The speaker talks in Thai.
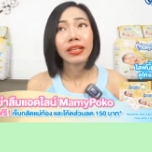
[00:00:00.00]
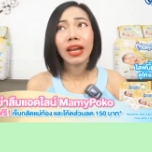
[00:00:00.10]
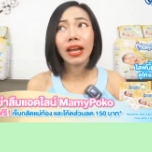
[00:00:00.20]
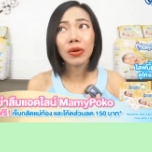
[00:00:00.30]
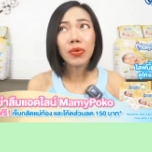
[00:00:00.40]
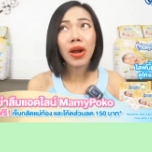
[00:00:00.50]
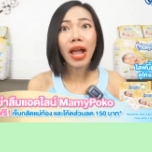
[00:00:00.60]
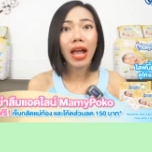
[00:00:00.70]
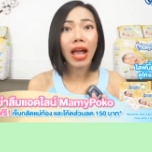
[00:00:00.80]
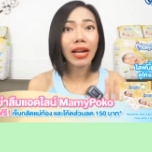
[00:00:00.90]
ถ้าลูก
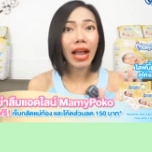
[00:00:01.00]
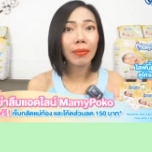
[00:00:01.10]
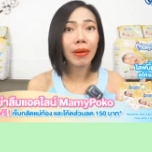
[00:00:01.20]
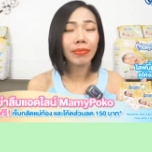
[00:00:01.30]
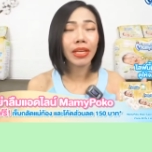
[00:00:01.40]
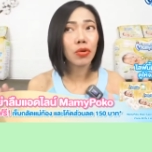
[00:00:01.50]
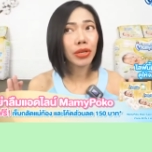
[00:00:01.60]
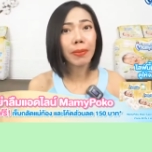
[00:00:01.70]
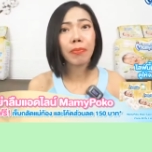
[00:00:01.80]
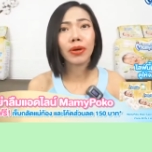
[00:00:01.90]
ค่ะการแบบนี้โอ
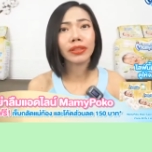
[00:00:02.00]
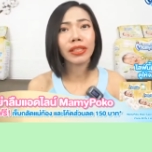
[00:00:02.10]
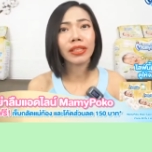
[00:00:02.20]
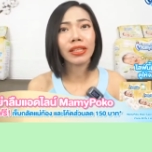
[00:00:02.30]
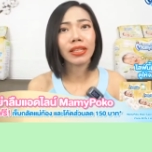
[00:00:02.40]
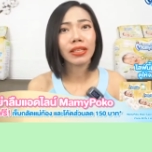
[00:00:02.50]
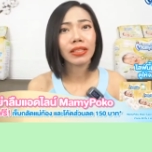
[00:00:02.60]
เคปกติดี